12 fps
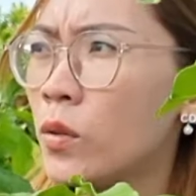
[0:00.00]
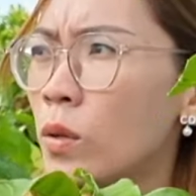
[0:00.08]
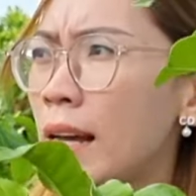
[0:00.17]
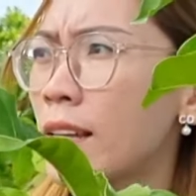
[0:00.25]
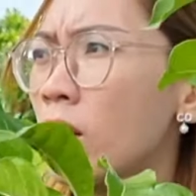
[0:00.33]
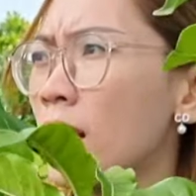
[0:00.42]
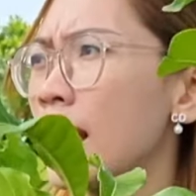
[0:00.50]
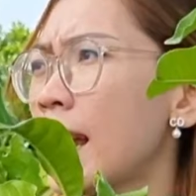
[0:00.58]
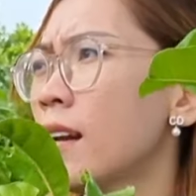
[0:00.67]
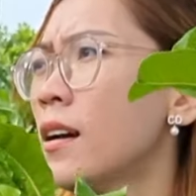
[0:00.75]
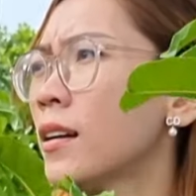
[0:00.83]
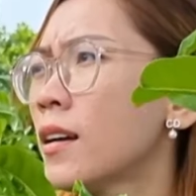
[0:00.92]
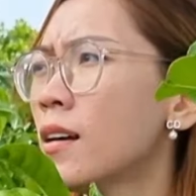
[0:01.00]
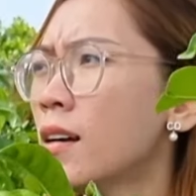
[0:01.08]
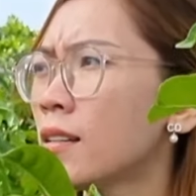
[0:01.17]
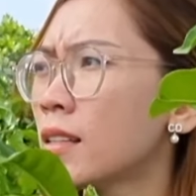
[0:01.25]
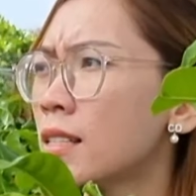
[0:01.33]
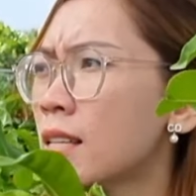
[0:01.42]
lại cho cái cây nó hơi cứng
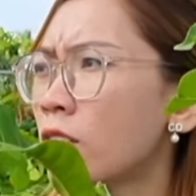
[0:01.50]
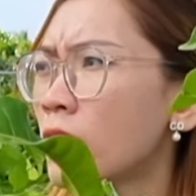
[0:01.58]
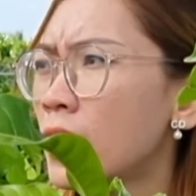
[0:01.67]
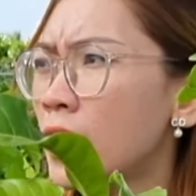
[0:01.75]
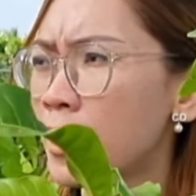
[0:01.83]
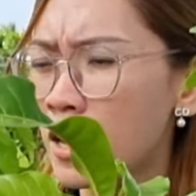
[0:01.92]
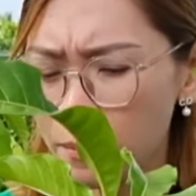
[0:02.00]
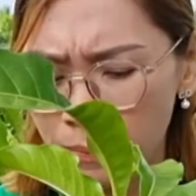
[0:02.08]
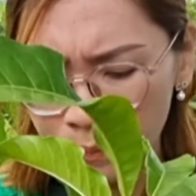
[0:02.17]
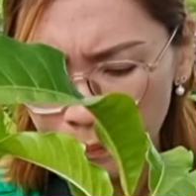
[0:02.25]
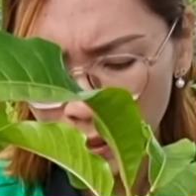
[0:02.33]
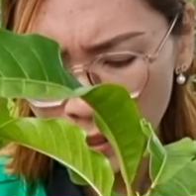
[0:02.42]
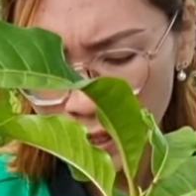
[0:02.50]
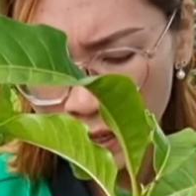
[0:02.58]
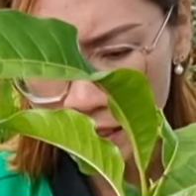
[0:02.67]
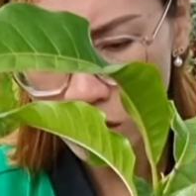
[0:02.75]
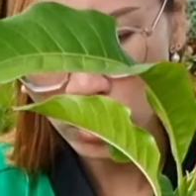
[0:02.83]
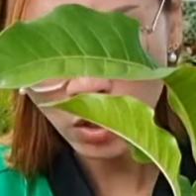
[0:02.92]
hơn tí xíu thì Ly mới tiến
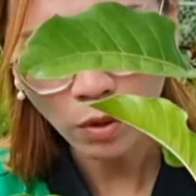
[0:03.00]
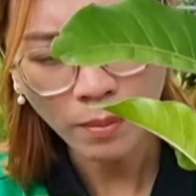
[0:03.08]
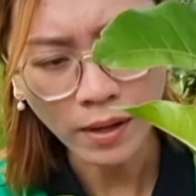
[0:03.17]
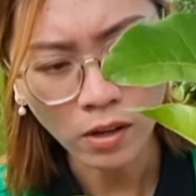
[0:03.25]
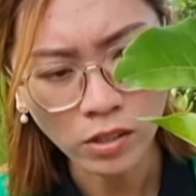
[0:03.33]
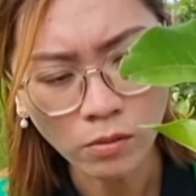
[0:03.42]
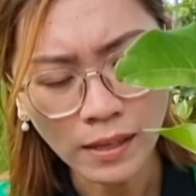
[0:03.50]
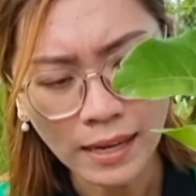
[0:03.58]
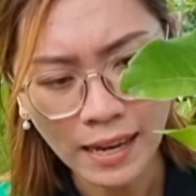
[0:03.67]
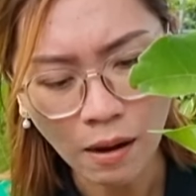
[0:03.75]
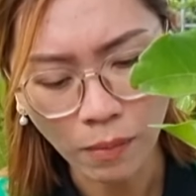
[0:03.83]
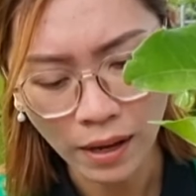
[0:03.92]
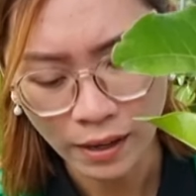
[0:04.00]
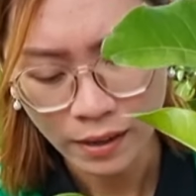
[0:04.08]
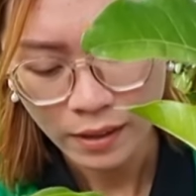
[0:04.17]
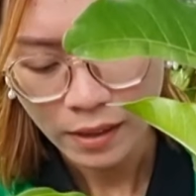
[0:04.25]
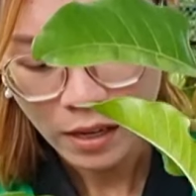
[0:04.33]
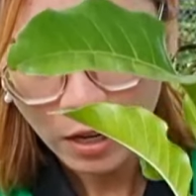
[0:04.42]
hành xuất cho quý bà con chúng ta trồng ha.
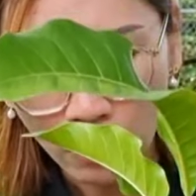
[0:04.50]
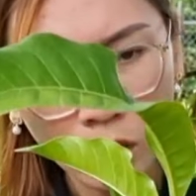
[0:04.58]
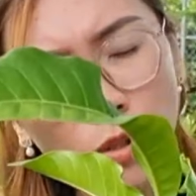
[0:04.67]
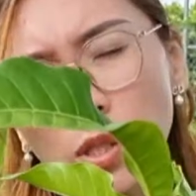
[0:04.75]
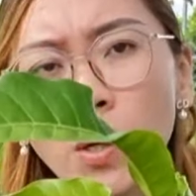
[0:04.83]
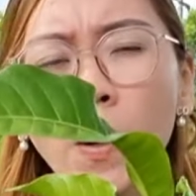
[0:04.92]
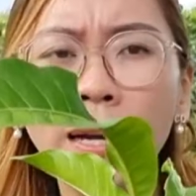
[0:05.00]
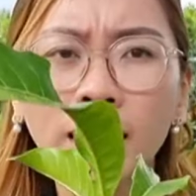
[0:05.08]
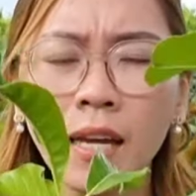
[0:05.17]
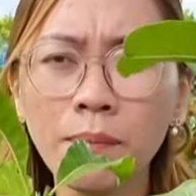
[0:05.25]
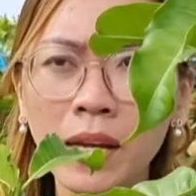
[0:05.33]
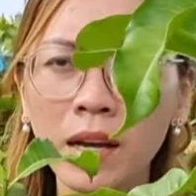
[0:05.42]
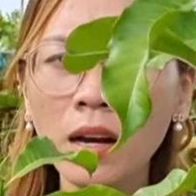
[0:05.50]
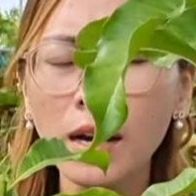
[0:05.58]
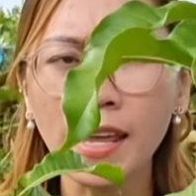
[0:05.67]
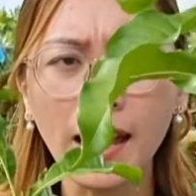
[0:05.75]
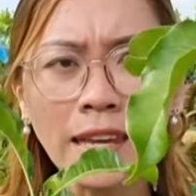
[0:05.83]
Vú sữa hoàng kim thì rất là dễ